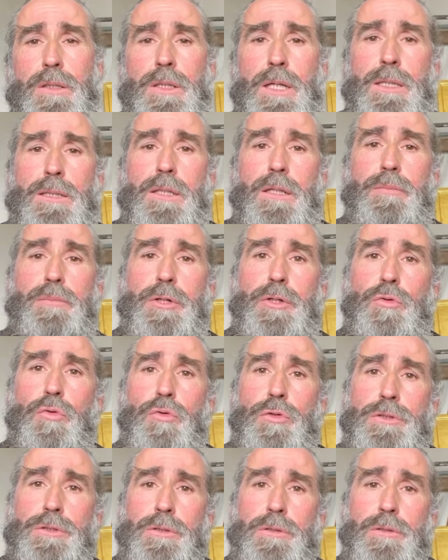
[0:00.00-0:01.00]
иногда
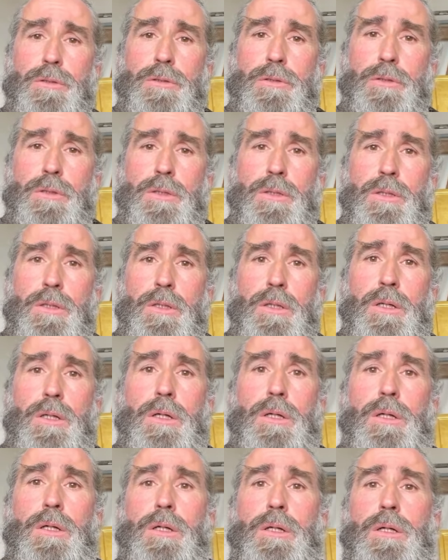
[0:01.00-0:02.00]
приходит
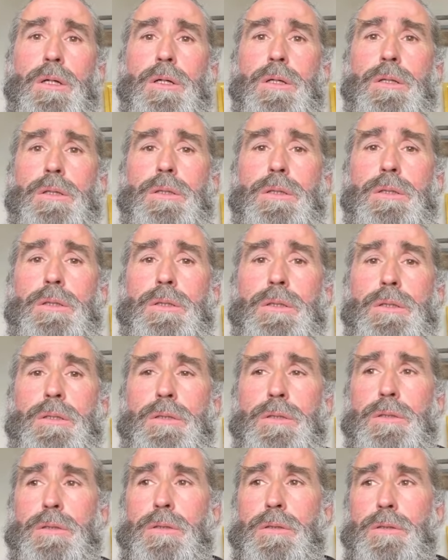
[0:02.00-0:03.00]

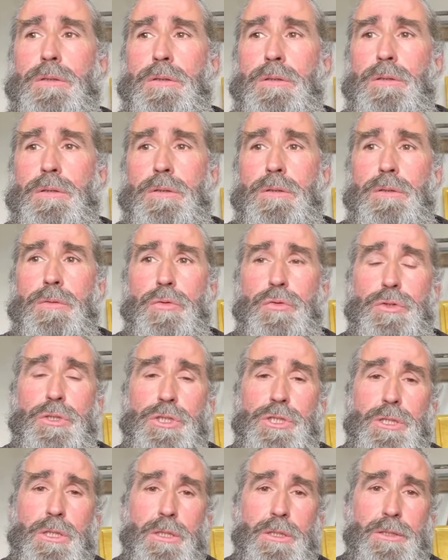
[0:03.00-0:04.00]
и э,
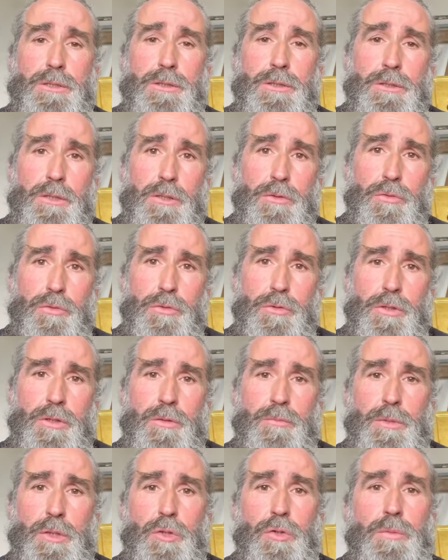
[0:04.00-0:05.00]
утешает
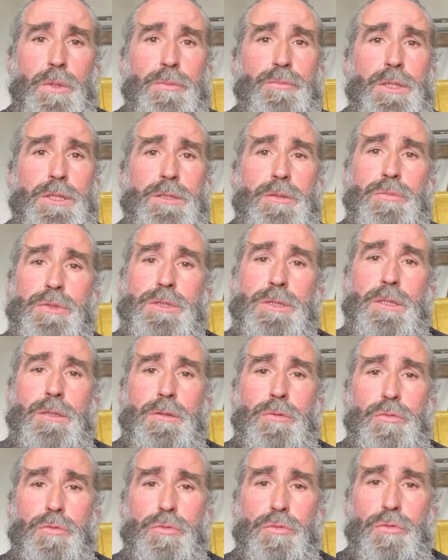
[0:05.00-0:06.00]
ненадолго, потом опять
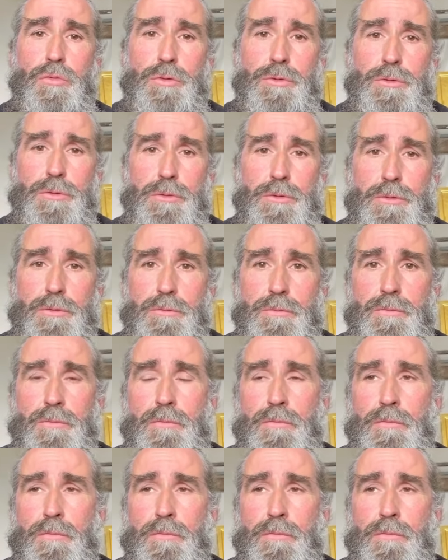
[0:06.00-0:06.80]
обязательно уходит –